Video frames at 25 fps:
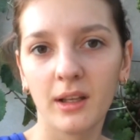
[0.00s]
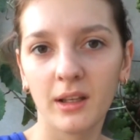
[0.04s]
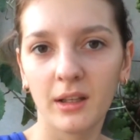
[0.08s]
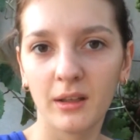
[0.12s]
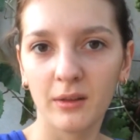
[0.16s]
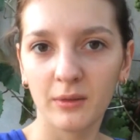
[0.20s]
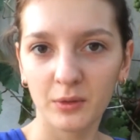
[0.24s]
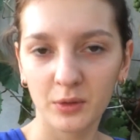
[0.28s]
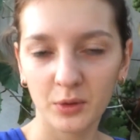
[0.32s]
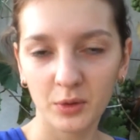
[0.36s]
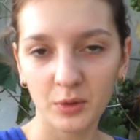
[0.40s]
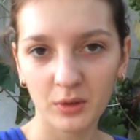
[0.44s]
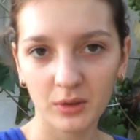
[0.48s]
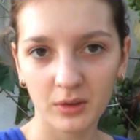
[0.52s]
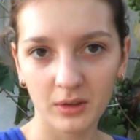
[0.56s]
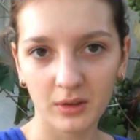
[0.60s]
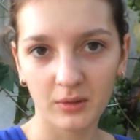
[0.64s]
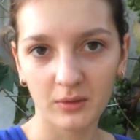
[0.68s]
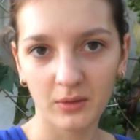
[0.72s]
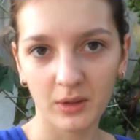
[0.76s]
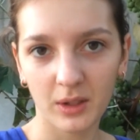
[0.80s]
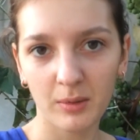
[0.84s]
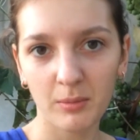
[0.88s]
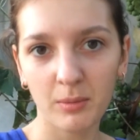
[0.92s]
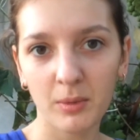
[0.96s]
и все
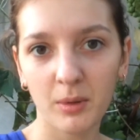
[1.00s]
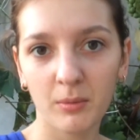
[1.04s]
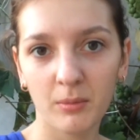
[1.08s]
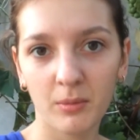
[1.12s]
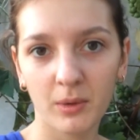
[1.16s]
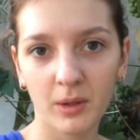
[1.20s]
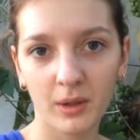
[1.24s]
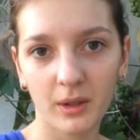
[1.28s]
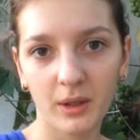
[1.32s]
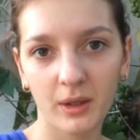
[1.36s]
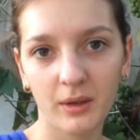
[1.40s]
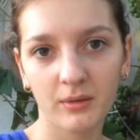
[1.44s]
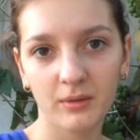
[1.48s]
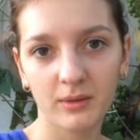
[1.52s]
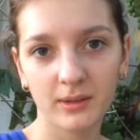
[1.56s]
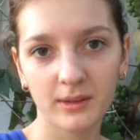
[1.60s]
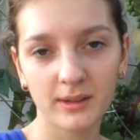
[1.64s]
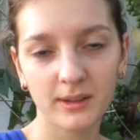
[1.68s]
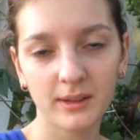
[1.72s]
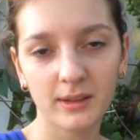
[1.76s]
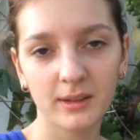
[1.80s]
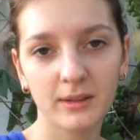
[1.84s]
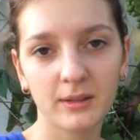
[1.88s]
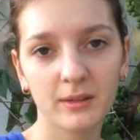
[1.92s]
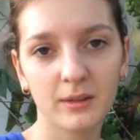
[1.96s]
это время малая
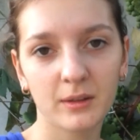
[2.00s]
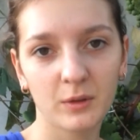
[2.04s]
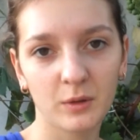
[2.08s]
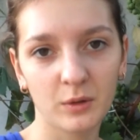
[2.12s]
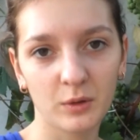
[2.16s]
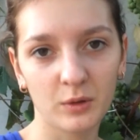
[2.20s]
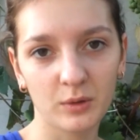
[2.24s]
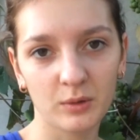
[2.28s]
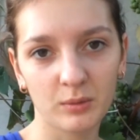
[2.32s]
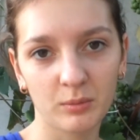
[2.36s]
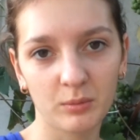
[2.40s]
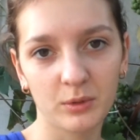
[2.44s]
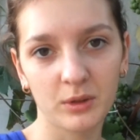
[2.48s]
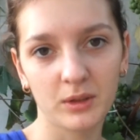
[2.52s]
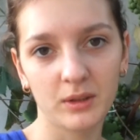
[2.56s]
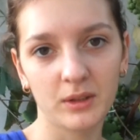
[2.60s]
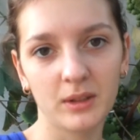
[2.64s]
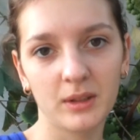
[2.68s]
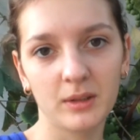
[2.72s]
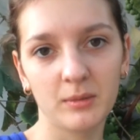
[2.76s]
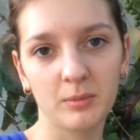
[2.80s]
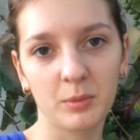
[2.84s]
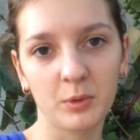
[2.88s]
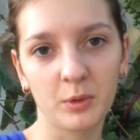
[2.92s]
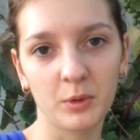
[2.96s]
высидела, то есть мы с
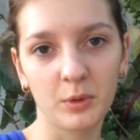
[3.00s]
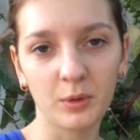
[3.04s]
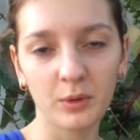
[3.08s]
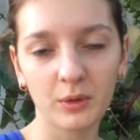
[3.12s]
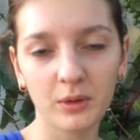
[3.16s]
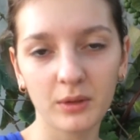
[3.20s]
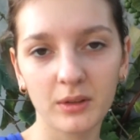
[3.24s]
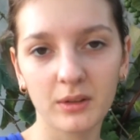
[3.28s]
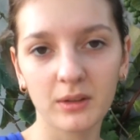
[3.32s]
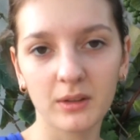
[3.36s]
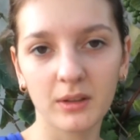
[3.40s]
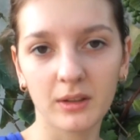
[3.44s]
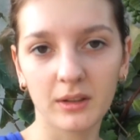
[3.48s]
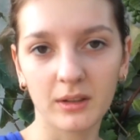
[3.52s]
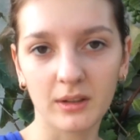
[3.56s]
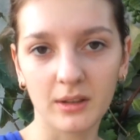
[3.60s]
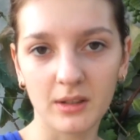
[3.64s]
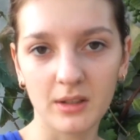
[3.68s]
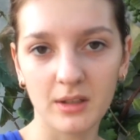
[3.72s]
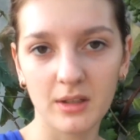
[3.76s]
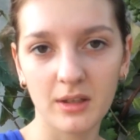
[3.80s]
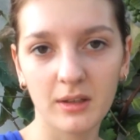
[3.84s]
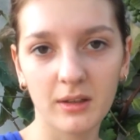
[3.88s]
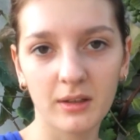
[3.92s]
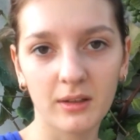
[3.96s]
ней спокойно от
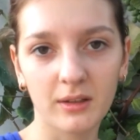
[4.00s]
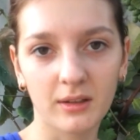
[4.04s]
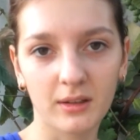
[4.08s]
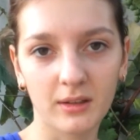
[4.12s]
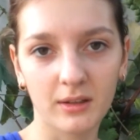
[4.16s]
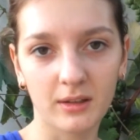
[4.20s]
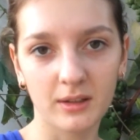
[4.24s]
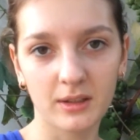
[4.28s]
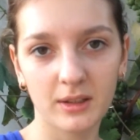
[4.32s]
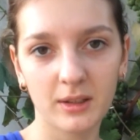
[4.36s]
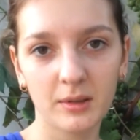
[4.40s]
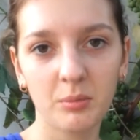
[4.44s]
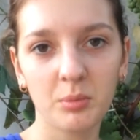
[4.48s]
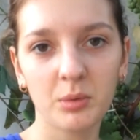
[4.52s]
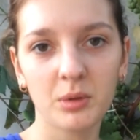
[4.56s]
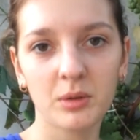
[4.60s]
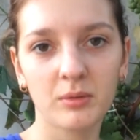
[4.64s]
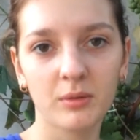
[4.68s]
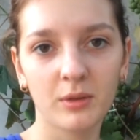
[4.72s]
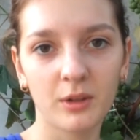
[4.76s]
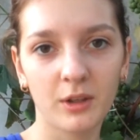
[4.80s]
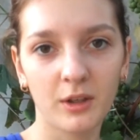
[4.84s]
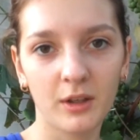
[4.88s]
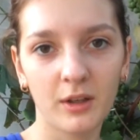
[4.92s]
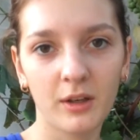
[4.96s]
начала и до конца
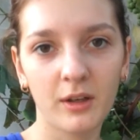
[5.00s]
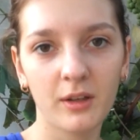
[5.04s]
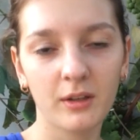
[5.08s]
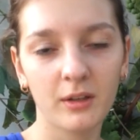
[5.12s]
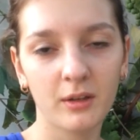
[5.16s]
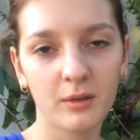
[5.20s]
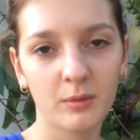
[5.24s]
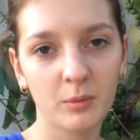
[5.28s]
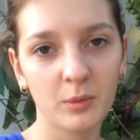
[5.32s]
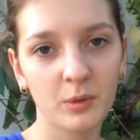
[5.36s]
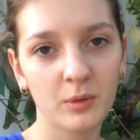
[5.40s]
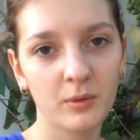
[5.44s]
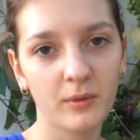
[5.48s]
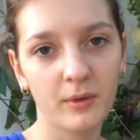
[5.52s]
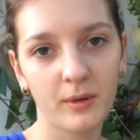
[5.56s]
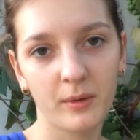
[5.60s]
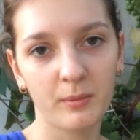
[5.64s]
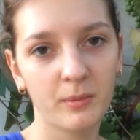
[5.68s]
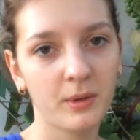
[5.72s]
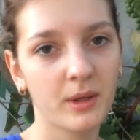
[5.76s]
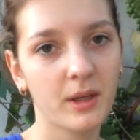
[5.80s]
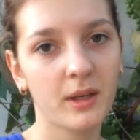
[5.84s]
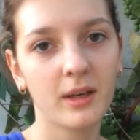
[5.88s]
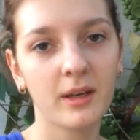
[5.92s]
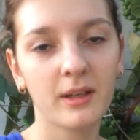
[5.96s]
посмотрели этот
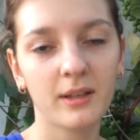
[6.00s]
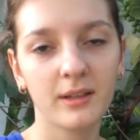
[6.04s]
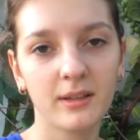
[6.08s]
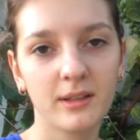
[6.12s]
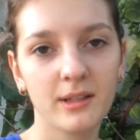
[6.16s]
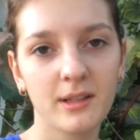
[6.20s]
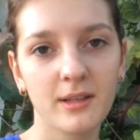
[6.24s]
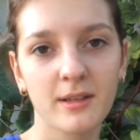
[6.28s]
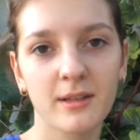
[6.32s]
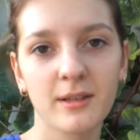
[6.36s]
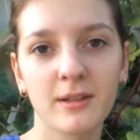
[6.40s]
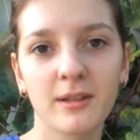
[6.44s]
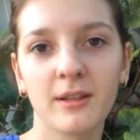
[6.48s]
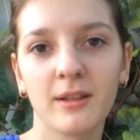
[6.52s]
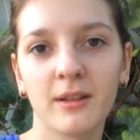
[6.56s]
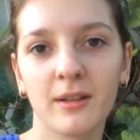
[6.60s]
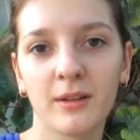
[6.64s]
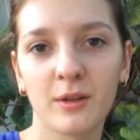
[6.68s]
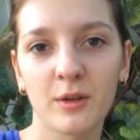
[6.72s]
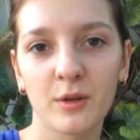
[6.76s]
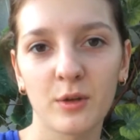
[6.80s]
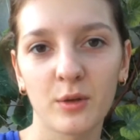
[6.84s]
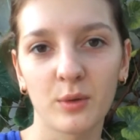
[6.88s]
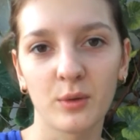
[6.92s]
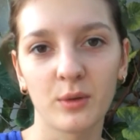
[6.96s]
мультфильм. Я реально не
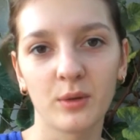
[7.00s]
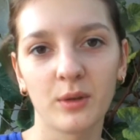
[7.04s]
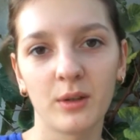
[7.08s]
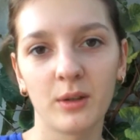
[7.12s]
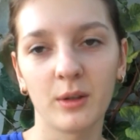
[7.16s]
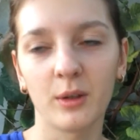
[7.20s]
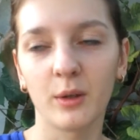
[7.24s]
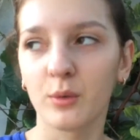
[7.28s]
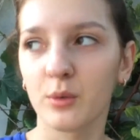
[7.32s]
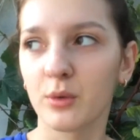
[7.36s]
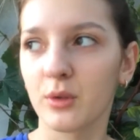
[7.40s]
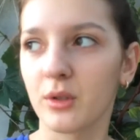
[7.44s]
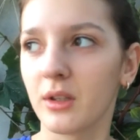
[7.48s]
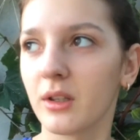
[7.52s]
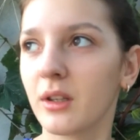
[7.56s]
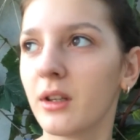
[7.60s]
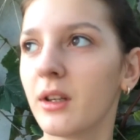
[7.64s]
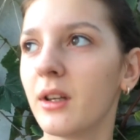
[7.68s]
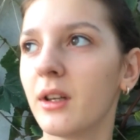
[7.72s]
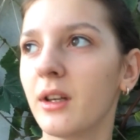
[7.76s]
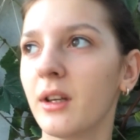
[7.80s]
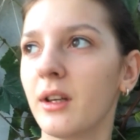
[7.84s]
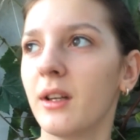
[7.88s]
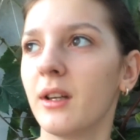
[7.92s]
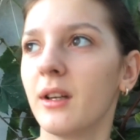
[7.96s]
ожидала, что она уже
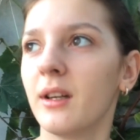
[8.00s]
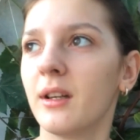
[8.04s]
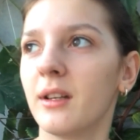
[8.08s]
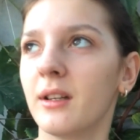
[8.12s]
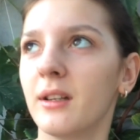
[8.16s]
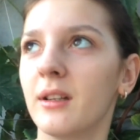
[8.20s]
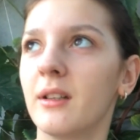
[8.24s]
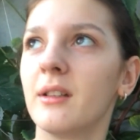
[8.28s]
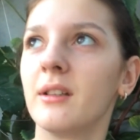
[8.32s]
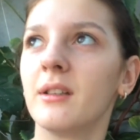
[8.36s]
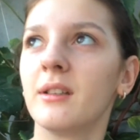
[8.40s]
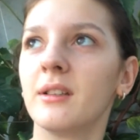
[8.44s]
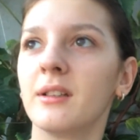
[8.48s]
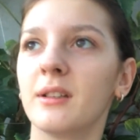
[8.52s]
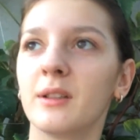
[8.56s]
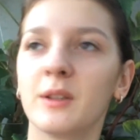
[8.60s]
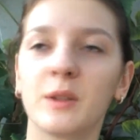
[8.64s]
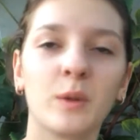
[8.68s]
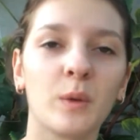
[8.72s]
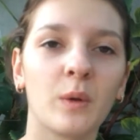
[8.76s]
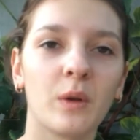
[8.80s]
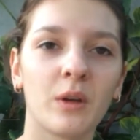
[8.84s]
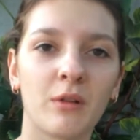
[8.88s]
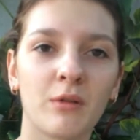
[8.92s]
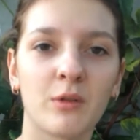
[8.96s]
Э,
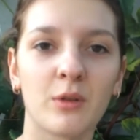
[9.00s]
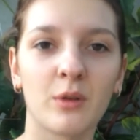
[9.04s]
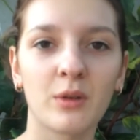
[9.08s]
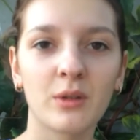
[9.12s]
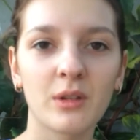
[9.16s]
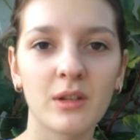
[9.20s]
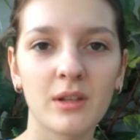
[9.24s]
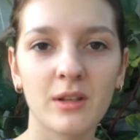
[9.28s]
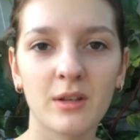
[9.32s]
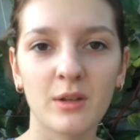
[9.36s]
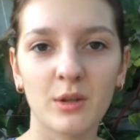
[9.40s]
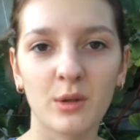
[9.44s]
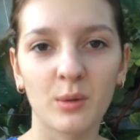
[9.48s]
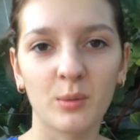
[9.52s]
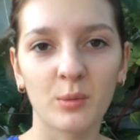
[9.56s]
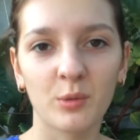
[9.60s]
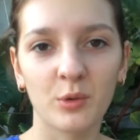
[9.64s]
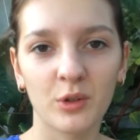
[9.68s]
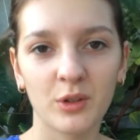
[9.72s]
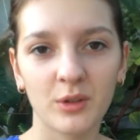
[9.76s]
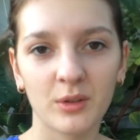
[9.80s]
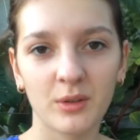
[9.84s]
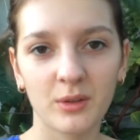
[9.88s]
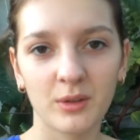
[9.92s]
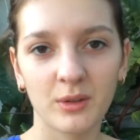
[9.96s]
настолько взрослая, что
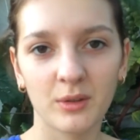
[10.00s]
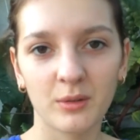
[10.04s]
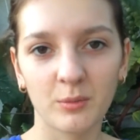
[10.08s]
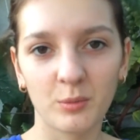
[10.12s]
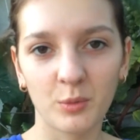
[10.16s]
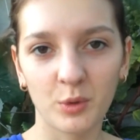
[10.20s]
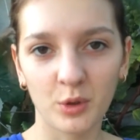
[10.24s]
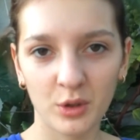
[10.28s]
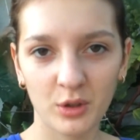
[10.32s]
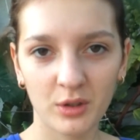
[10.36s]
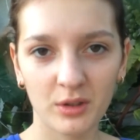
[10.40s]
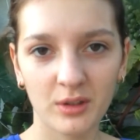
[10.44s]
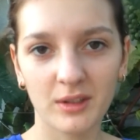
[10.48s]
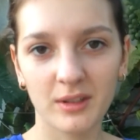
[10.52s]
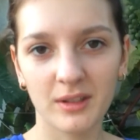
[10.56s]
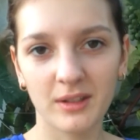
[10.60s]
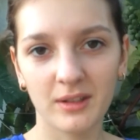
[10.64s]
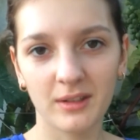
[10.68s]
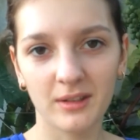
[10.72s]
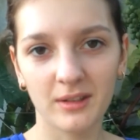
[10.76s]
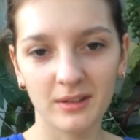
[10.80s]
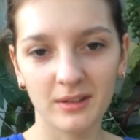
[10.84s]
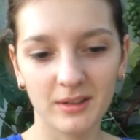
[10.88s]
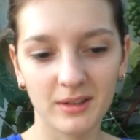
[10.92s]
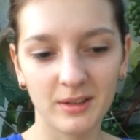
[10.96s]
может
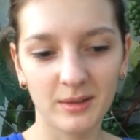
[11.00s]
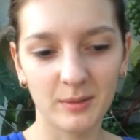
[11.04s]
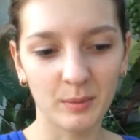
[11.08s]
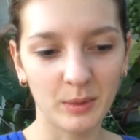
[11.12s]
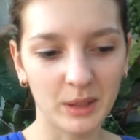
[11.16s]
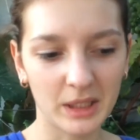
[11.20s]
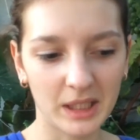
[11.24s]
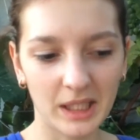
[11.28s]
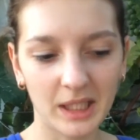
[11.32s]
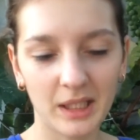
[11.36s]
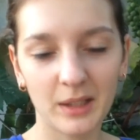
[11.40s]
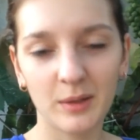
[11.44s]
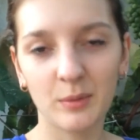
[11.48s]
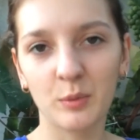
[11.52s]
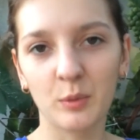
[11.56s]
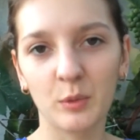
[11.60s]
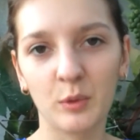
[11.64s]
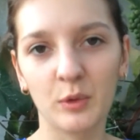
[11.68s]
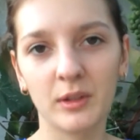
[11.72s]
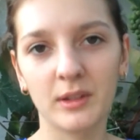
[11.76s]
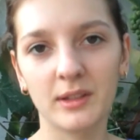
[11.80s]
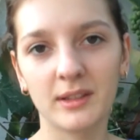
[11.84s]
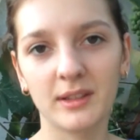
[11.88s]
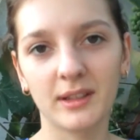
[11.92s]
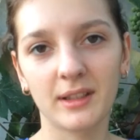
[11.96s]
смотреть
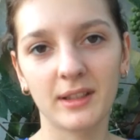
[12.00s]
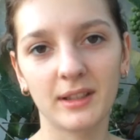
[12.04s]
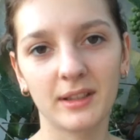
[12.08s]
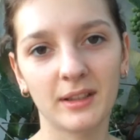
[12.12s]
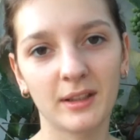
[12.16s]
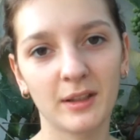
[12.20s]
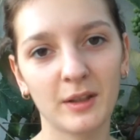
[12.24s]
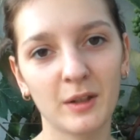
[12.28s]
мультики.